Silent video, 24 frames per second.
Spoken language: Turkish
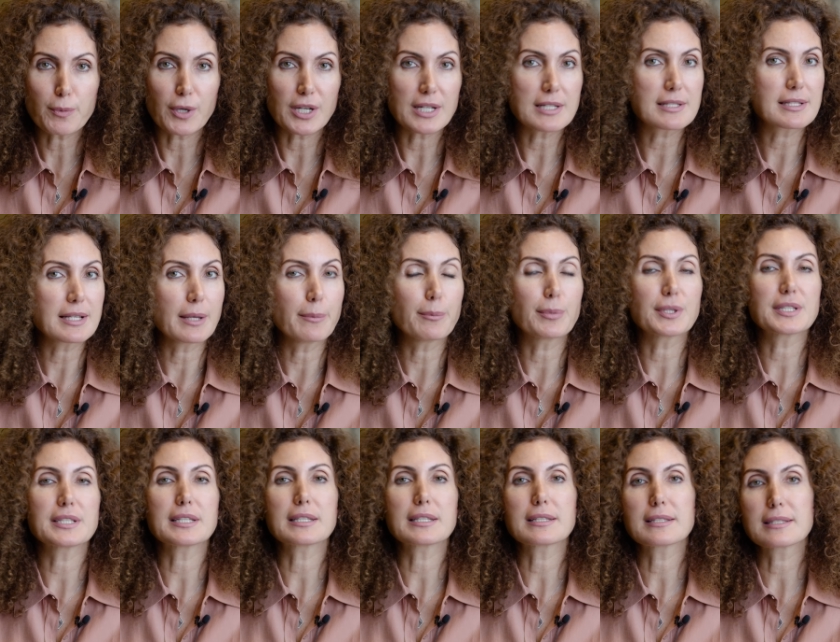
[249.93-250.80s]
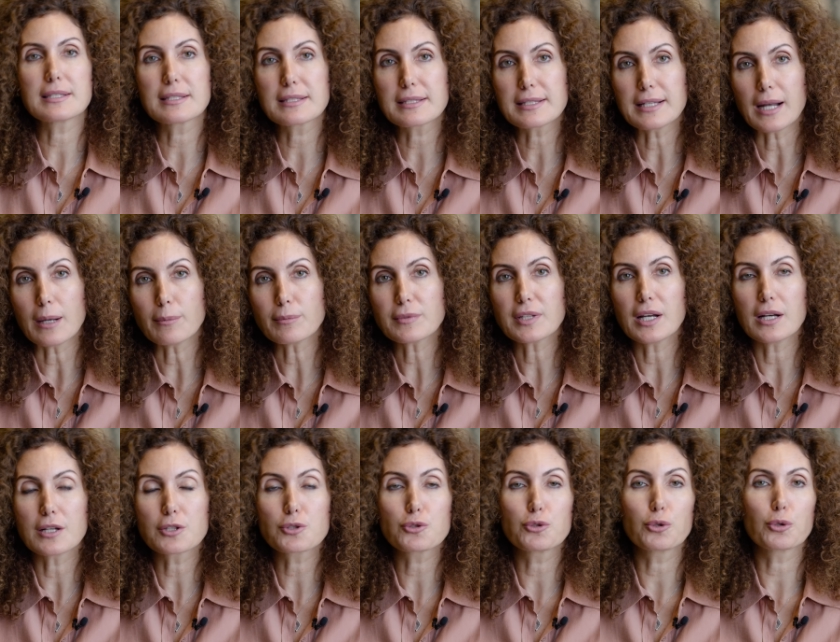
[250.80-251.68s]
parasempatik sistem
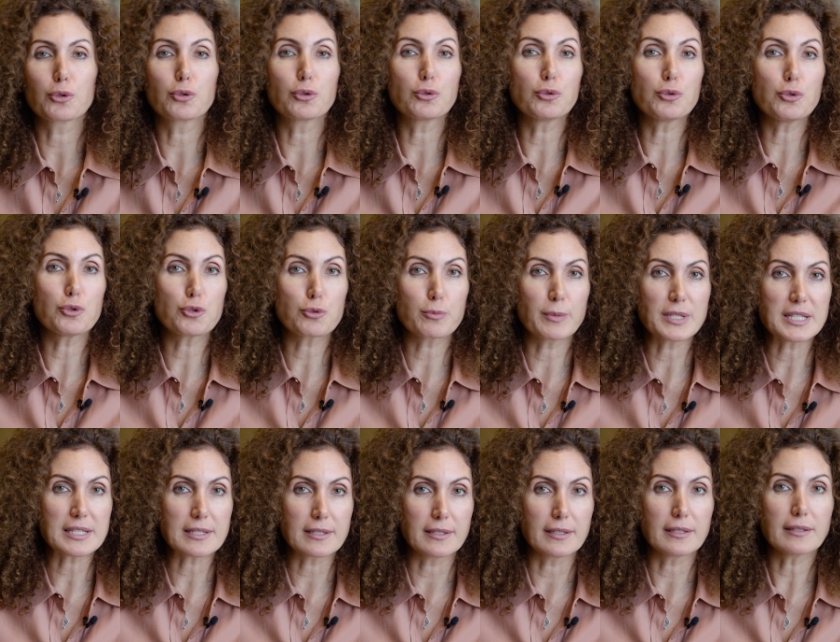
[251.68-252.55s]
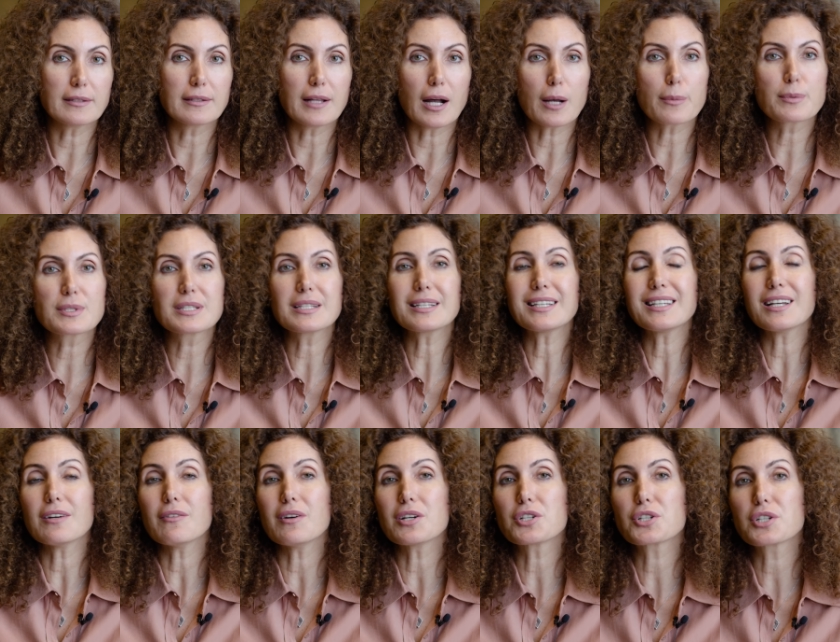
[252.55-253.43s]
tansiyonun düşmesini, nabzın
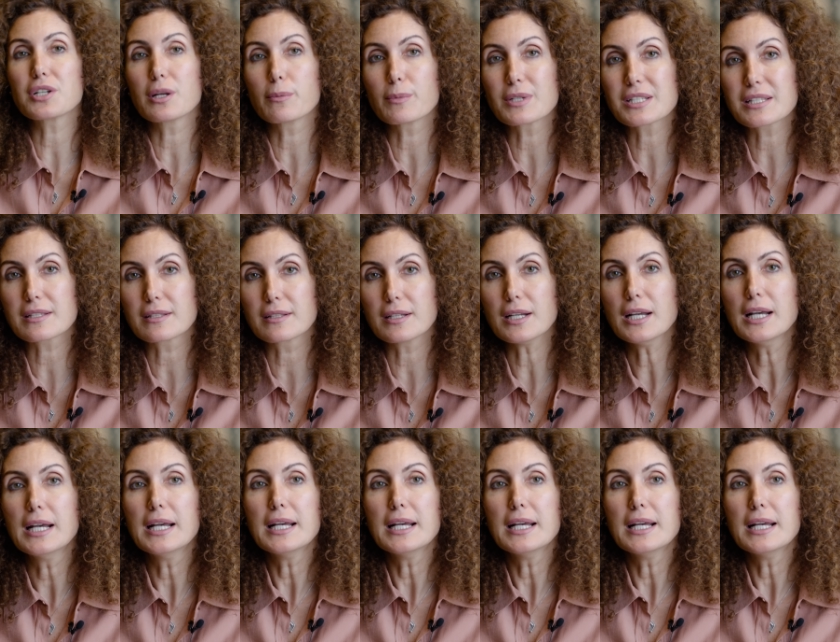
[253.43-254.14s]
yavaşlamasını,